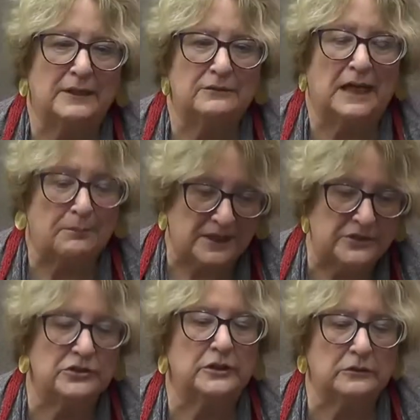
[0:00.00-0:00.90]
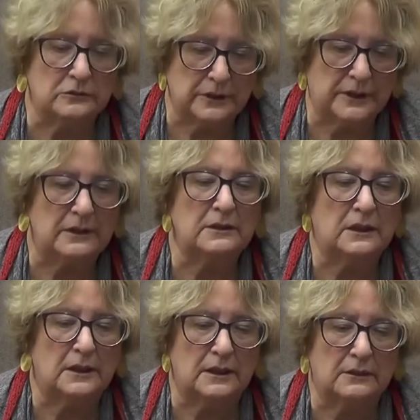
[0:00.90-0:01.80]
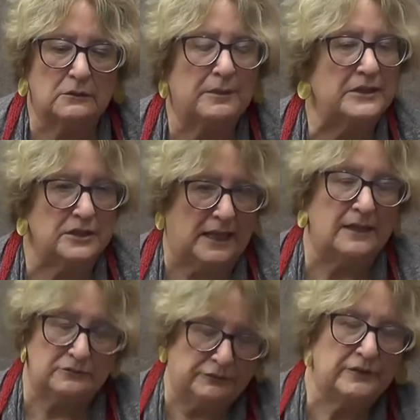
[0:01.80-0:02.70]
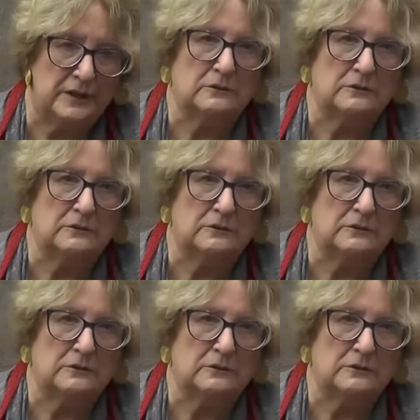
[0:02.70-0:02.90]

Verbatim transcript: aprendido e é, compartilhado, enfim, com